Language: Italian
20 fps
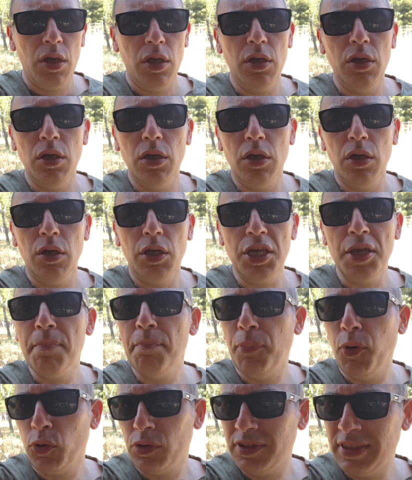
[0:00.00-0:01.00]
eh,
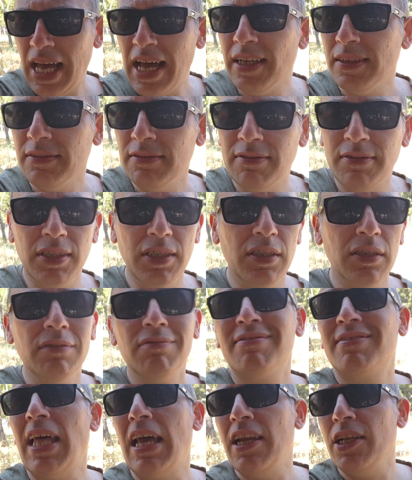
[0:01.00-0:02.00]
importanti,
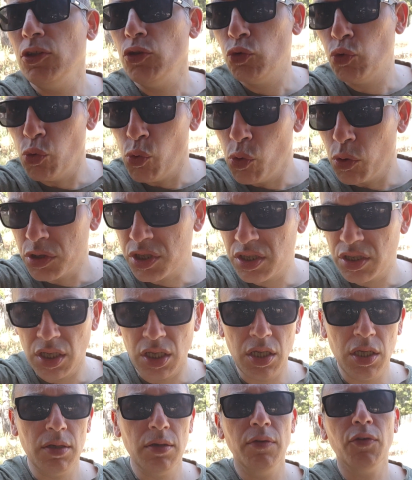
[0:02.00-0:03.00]

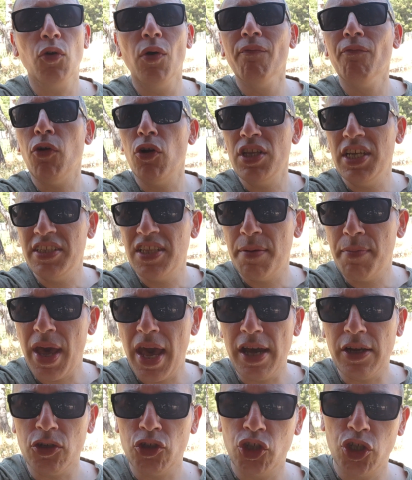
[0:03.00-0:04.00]
talentuosi, con voglia di
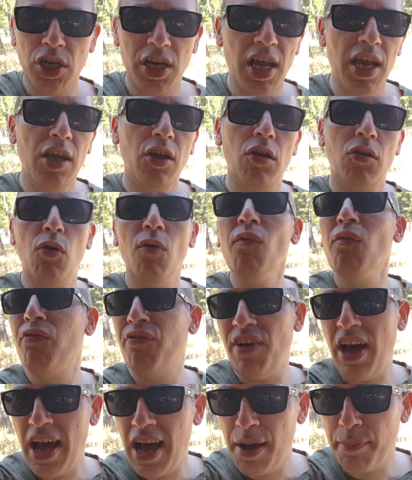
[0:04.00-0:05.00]
emergere, con
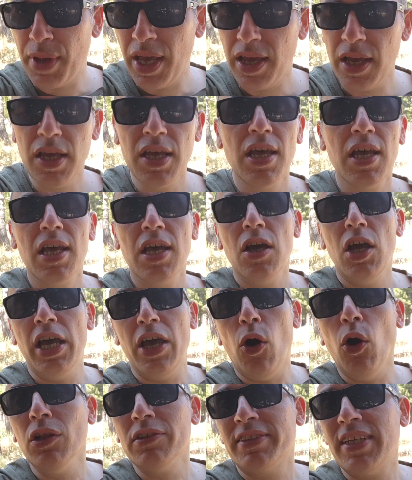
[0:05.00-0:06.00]
fame,
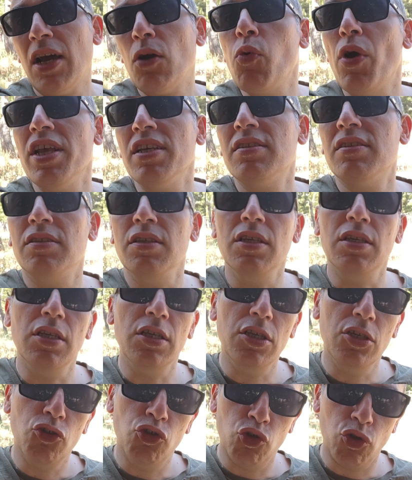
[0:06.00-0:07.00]
Oltre a questi
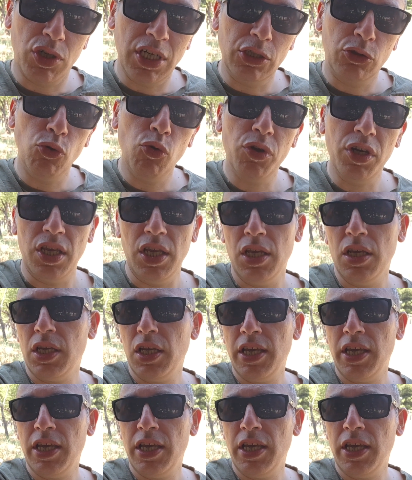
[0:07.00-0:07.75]
i giocatori